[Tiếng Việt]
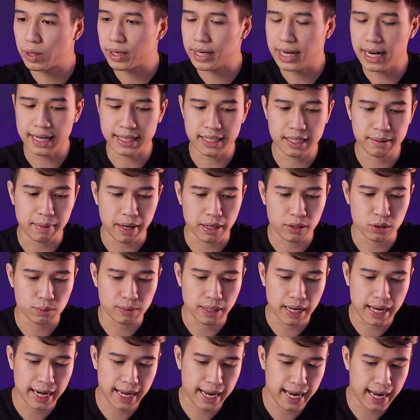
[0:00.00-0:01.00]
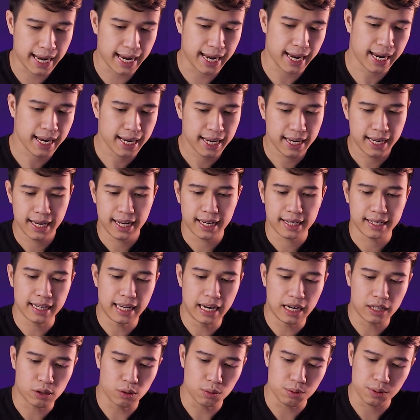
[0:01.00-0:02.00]
Đây là chiếc máy chúng ta nè.
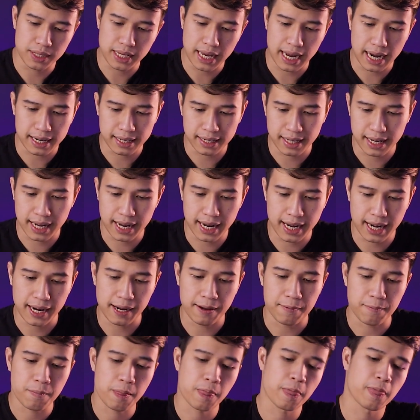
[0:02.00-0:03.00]
Đây là cục sạc nè,